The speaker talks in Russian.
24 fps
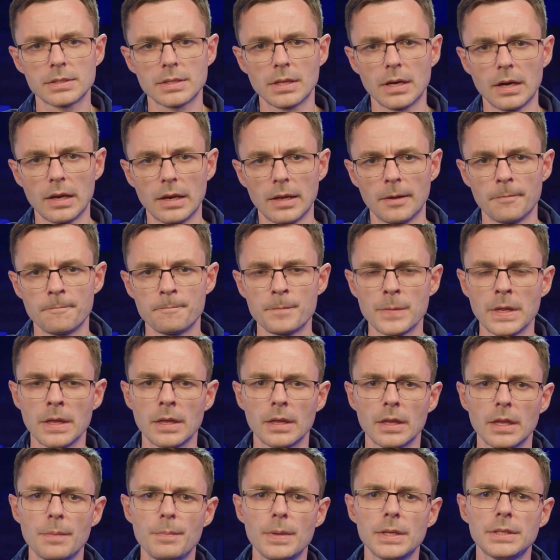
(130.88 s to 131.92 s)
стали.
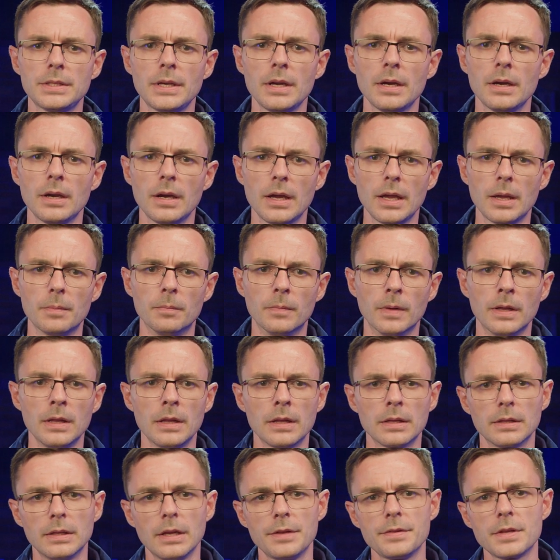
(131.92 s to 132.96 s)
Геометрия М
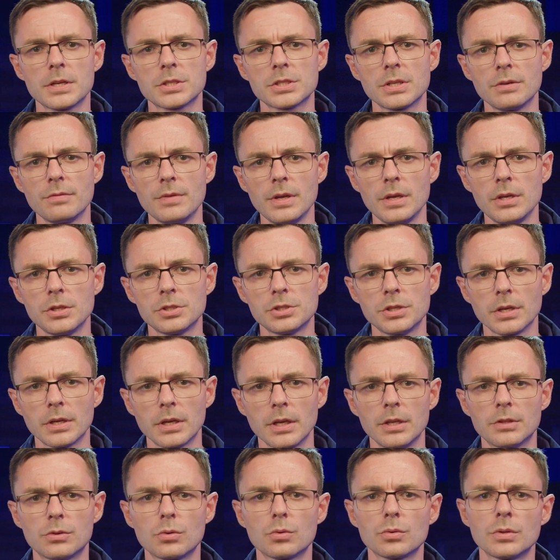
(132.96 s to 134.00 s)
для нержавеющих
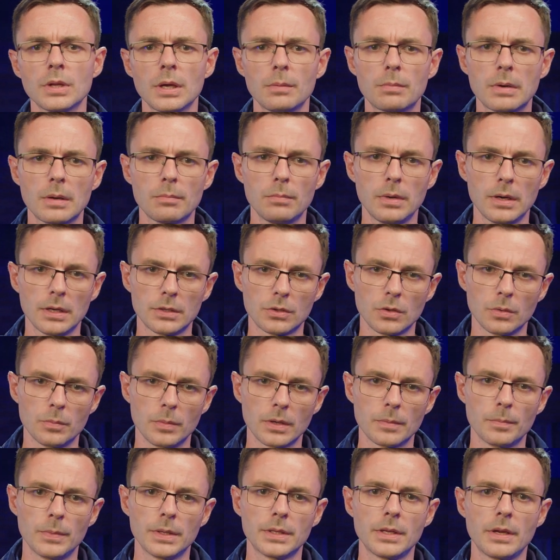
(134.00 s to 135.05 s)
и
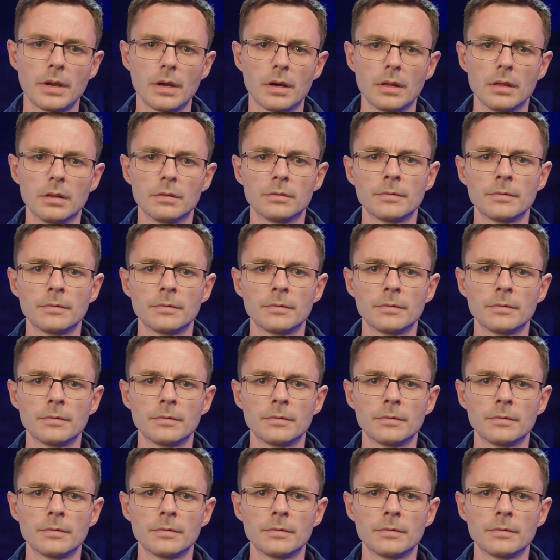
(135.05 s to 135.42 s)
труднообрабатываемых материалов.